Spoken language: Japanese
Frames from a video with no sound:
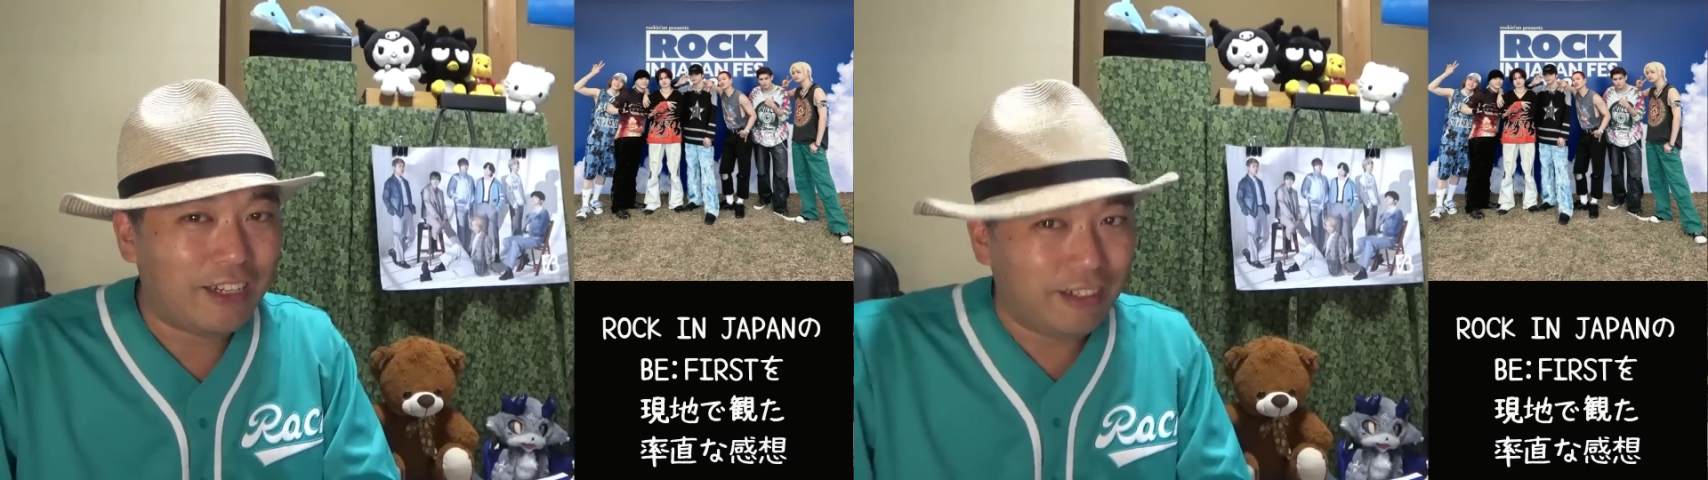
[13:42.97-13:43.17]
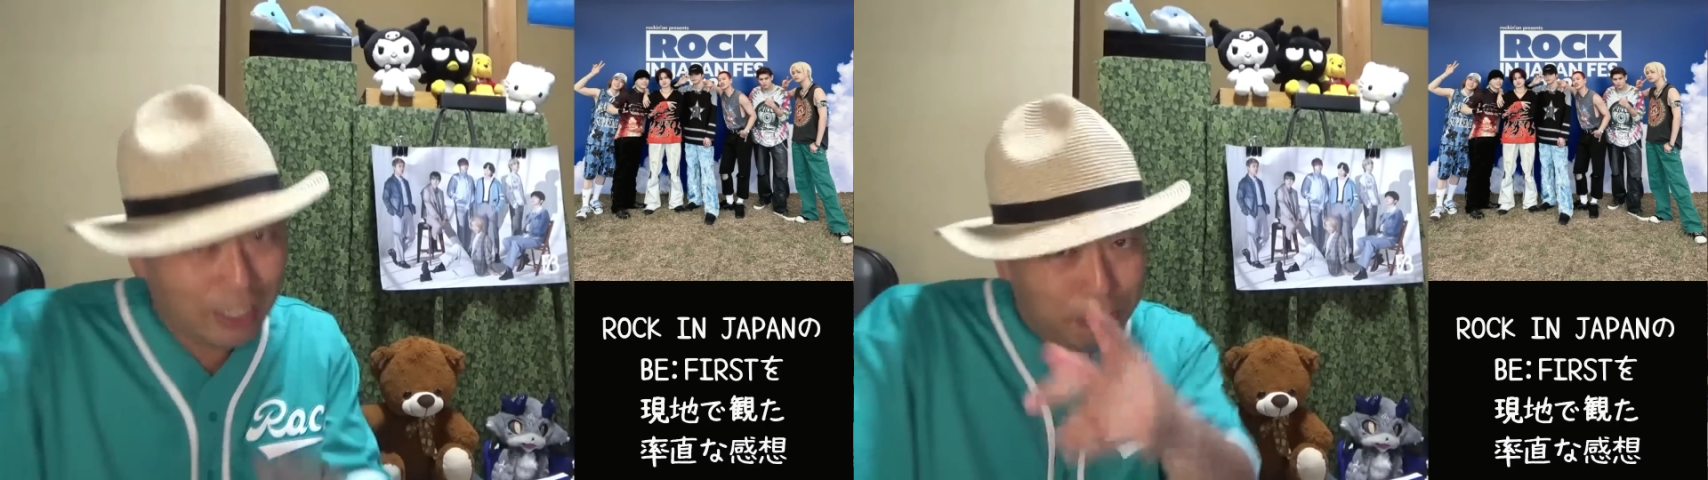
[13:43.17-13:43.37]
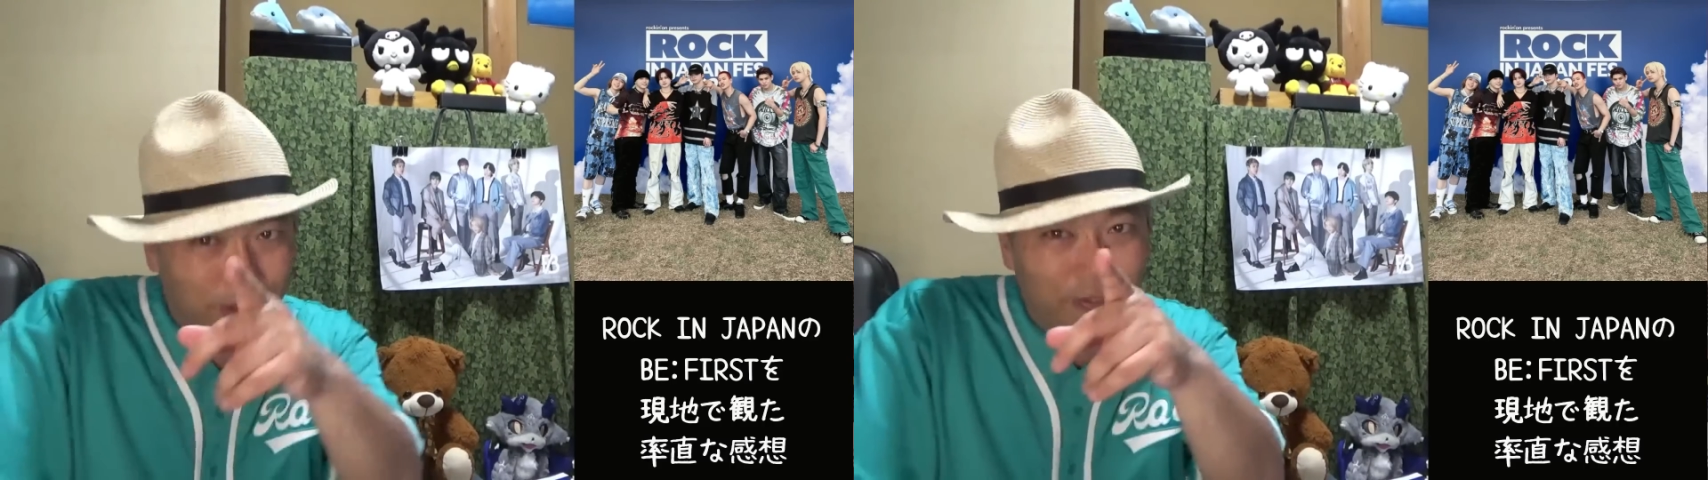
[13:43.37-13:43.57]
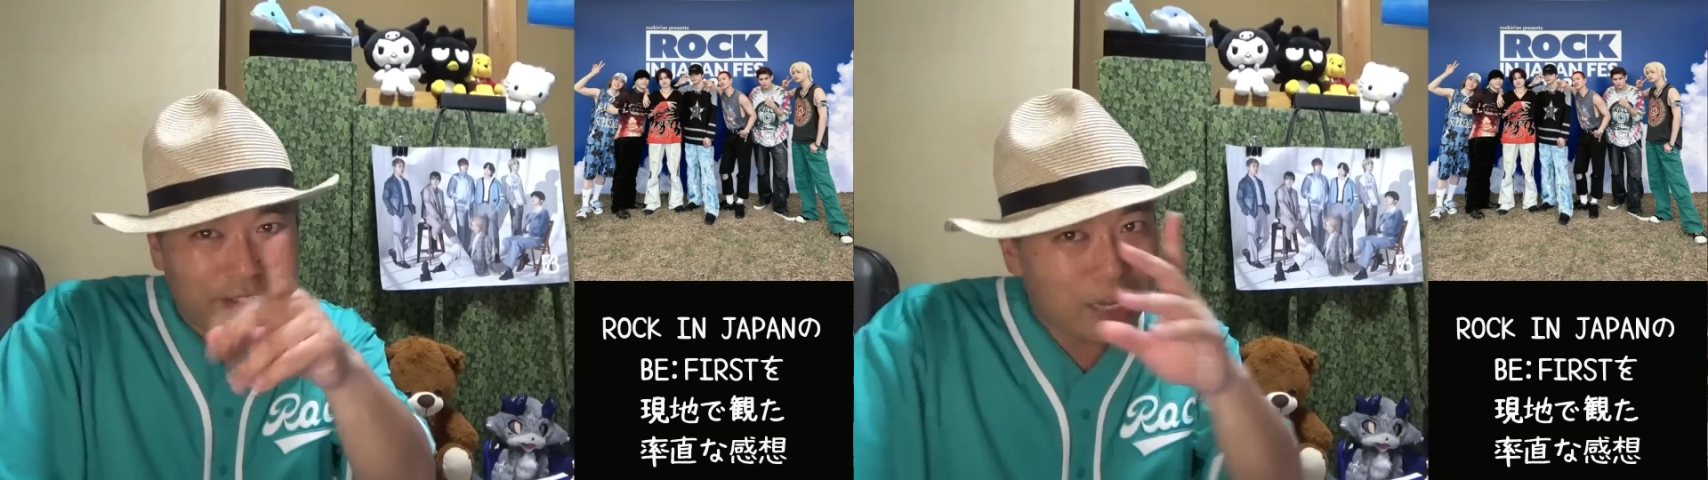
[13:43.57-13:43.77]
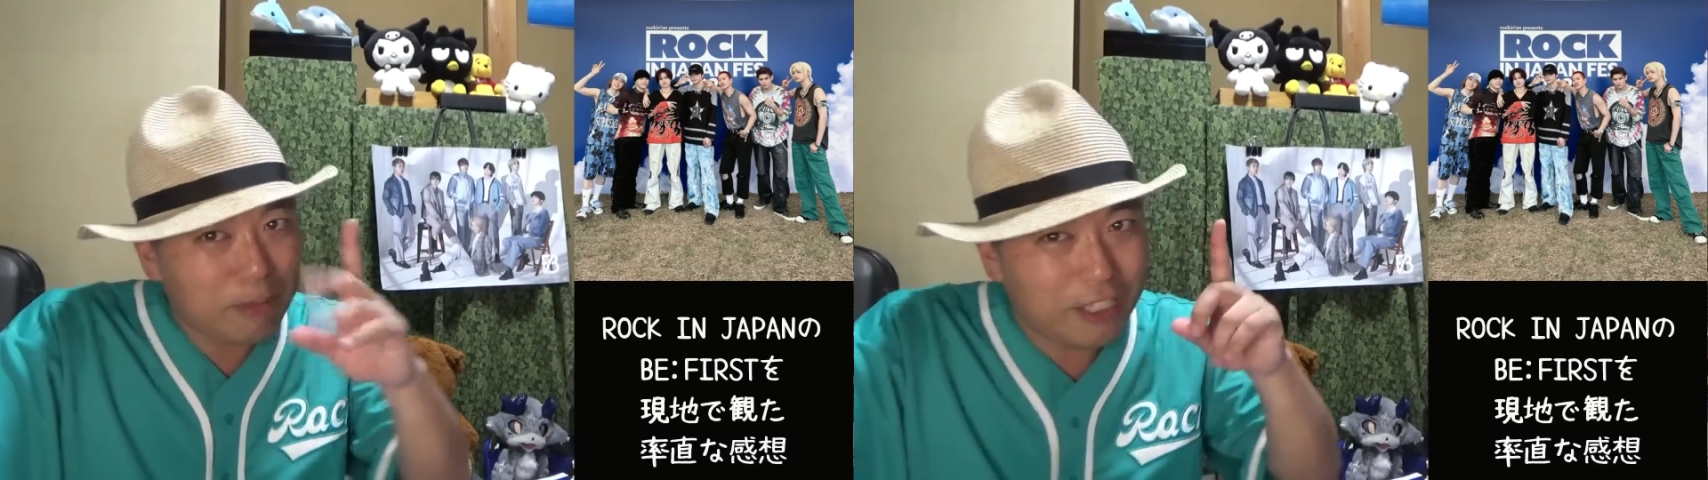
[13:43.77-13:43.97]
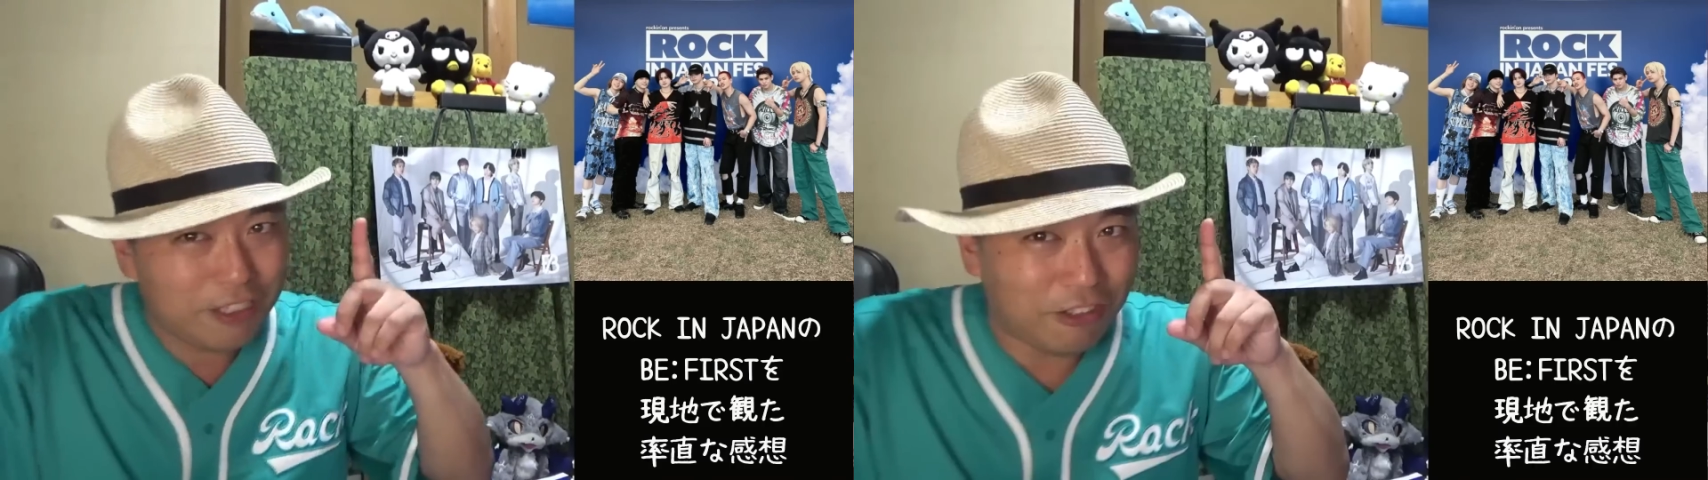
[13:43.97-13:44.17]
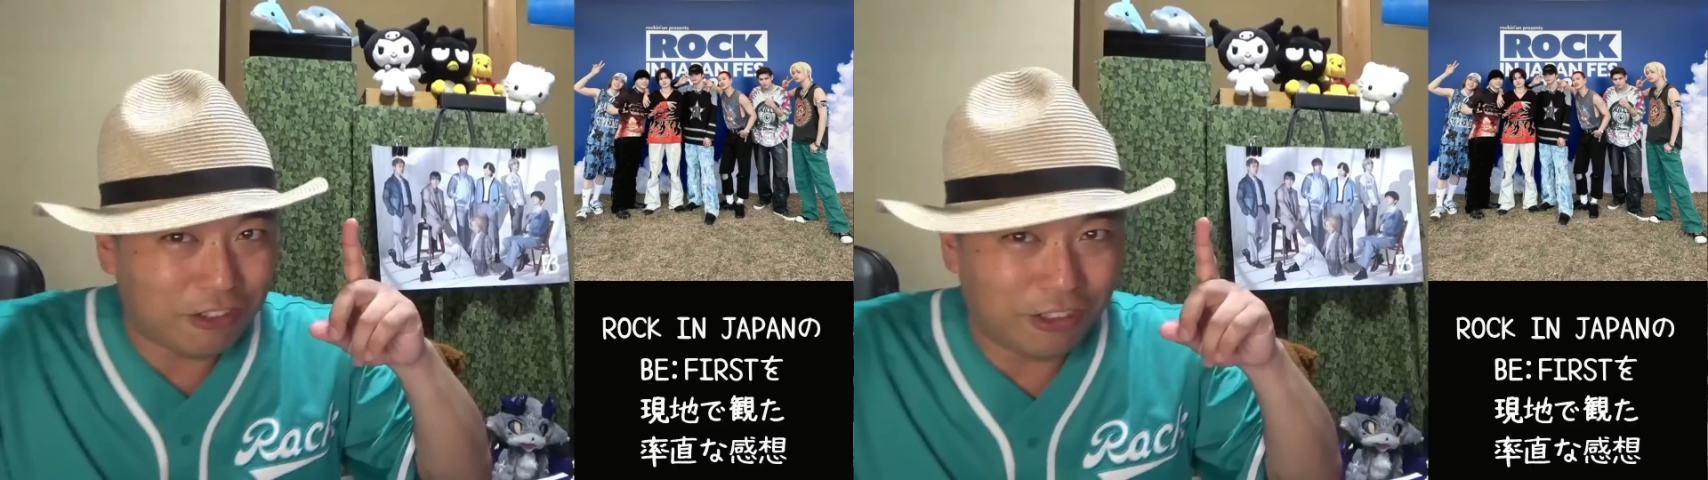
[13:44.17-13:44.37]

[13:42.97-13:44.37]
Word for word: でも、たまにジュノン